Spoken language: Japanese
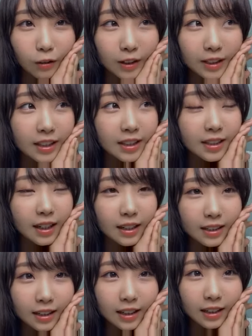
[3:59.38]
うお話
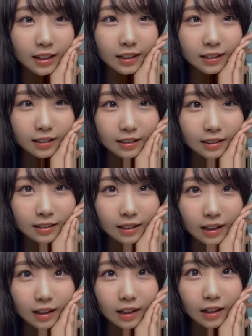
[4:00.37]
会ね
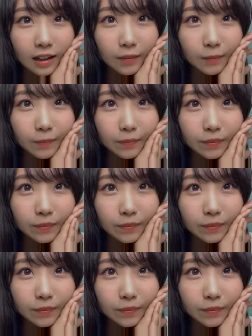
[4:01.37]
なんか